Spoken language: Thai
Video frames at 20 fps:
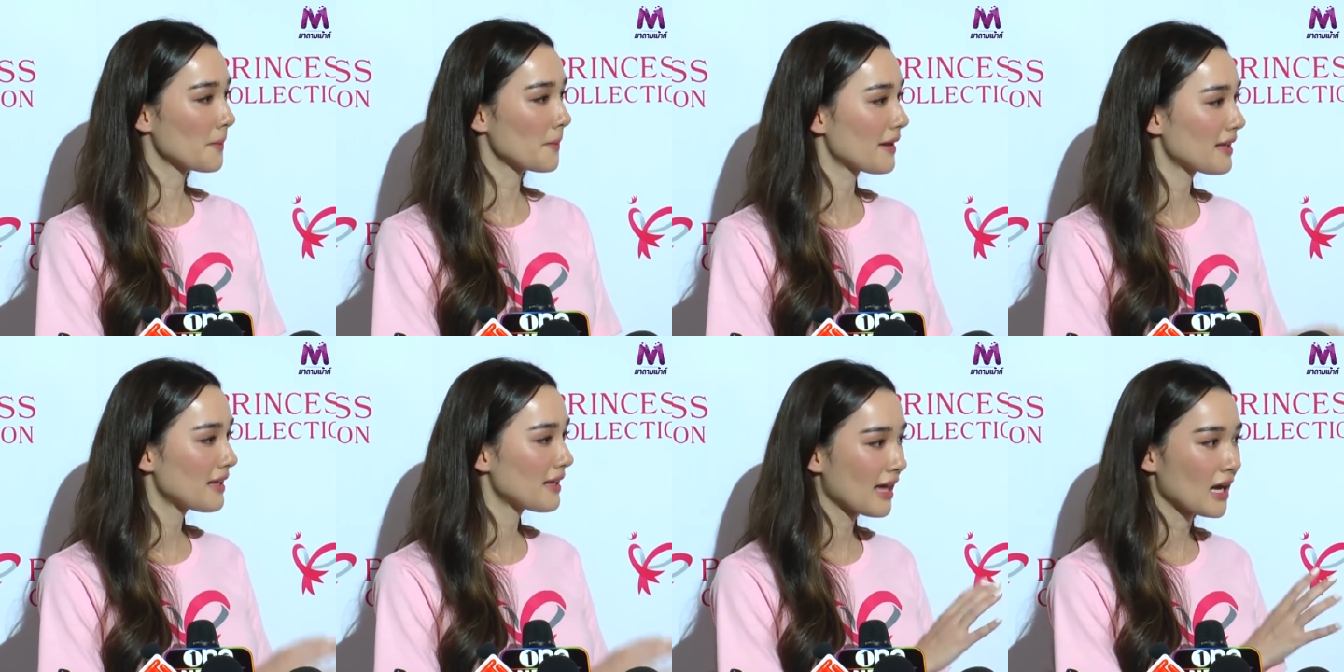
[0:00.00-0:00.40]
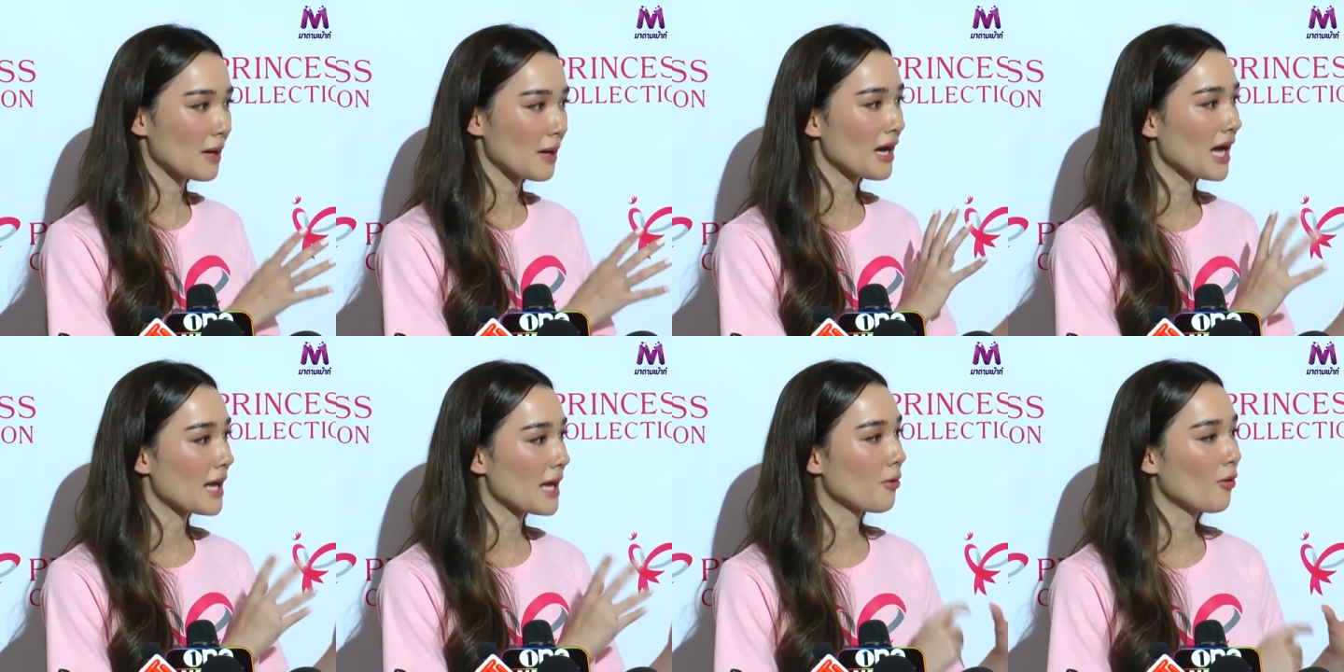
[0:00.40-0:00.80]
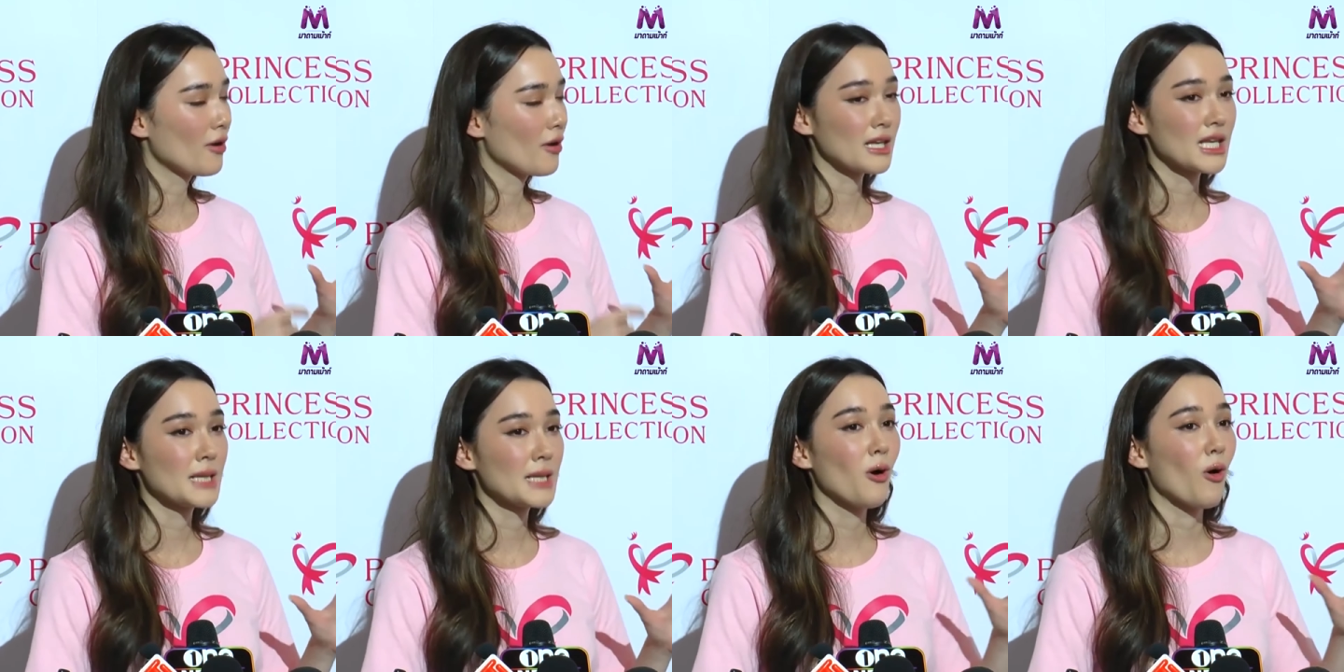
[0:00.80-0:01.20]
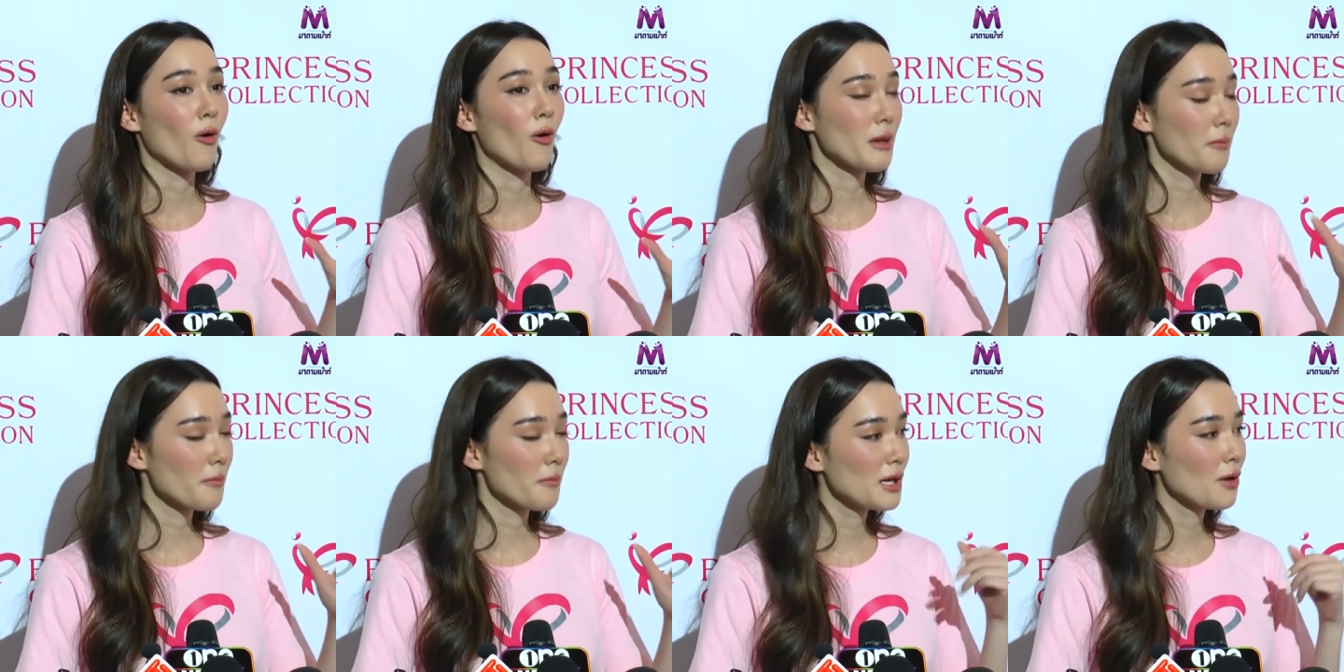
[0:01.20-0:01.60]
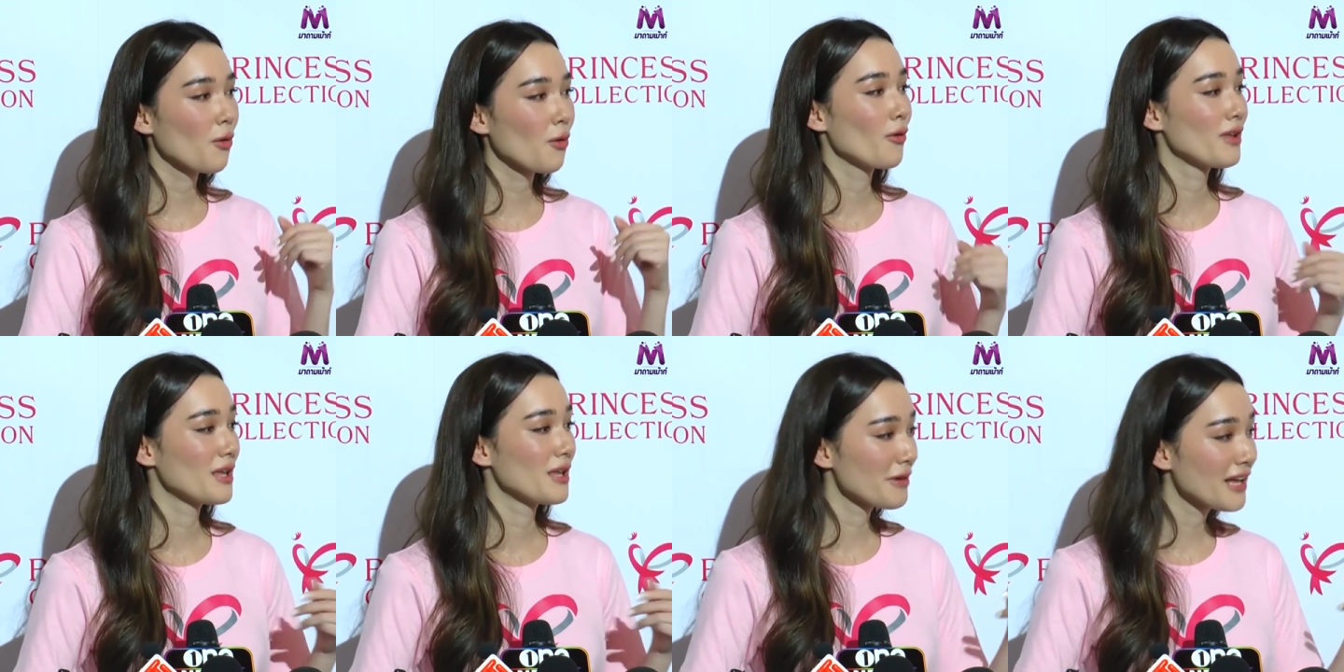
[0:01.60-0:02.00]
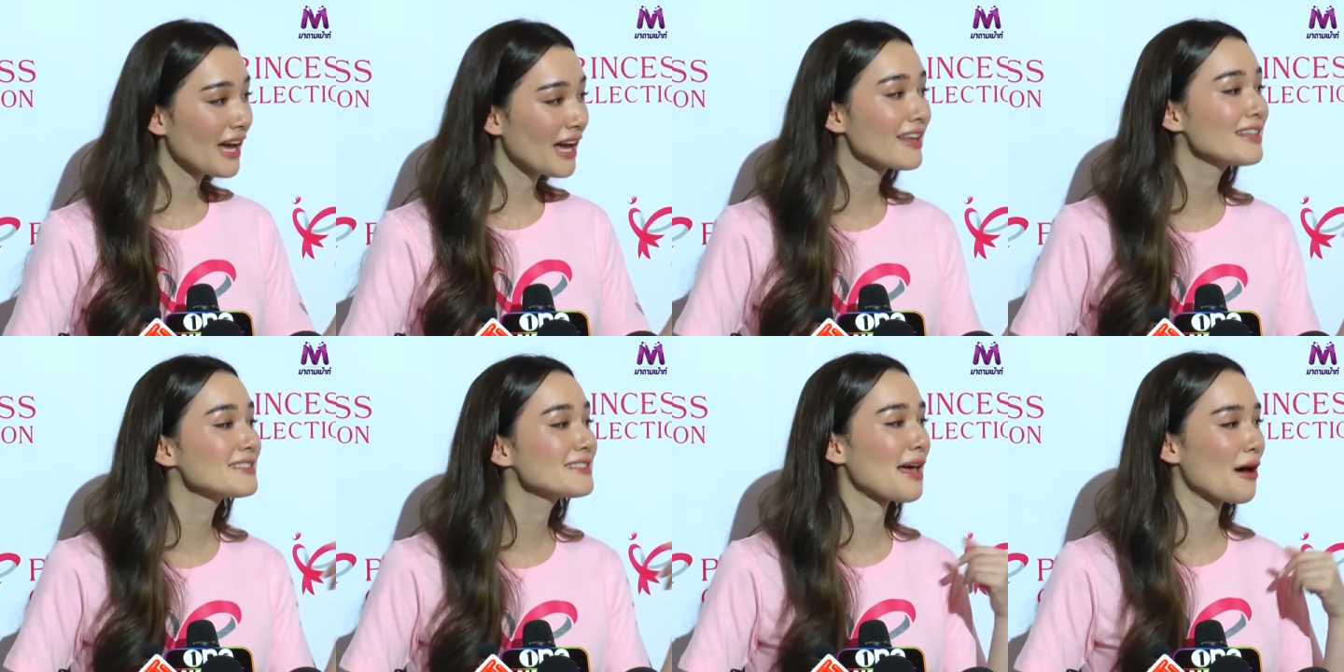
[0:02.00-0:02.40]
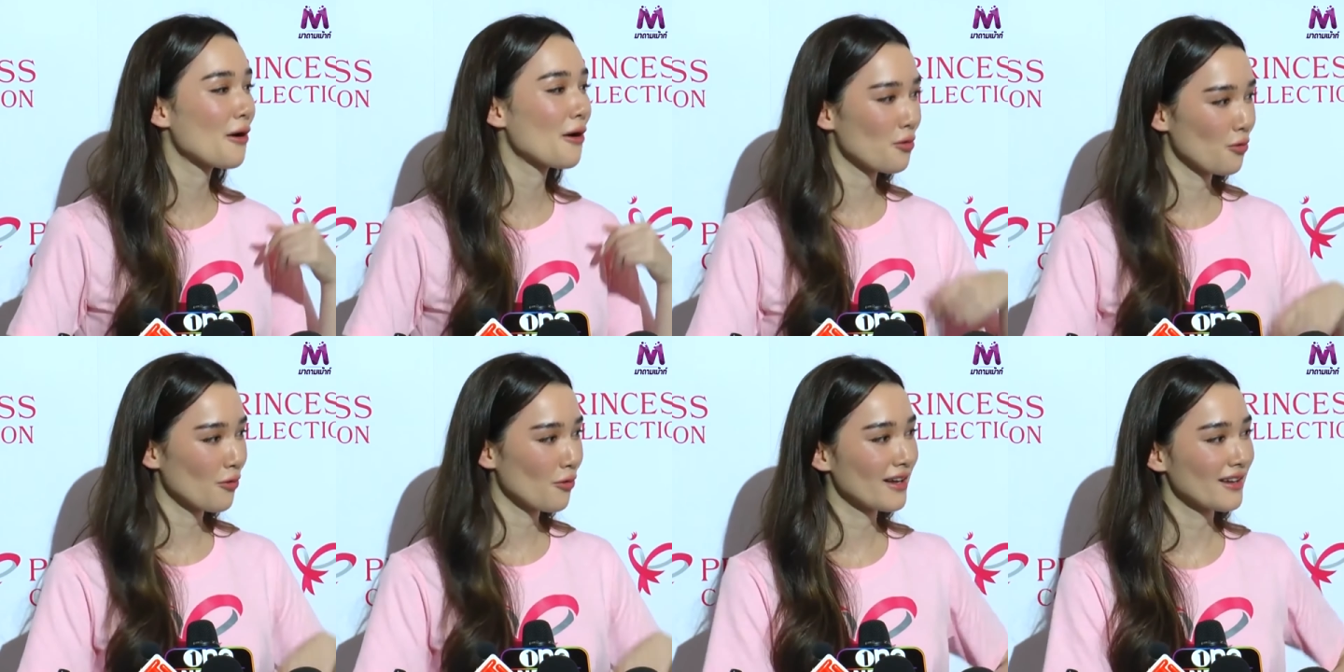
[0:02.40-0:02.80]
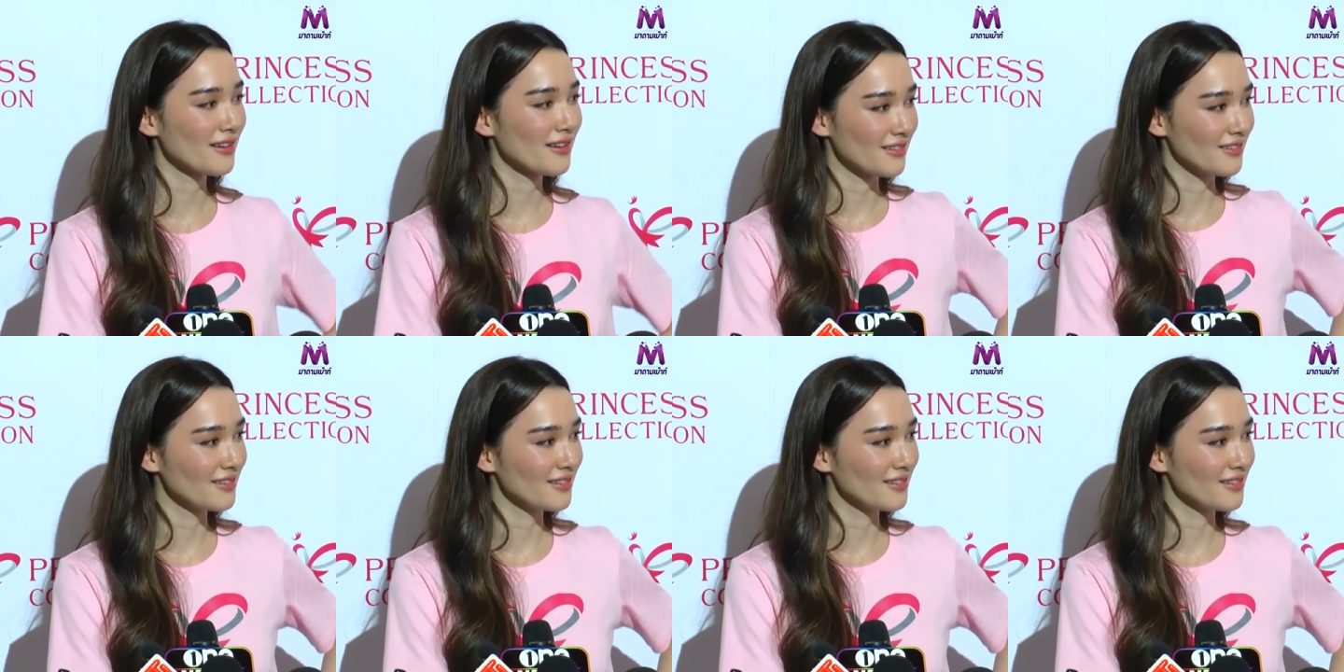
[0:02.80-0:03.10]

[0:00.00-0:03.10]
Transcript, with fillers: ไปยังไงกับใคร เพราะว่าอย่างที่บอกว่ายังไม่ได้คุย ยังไม่ทันได้แซวด้วย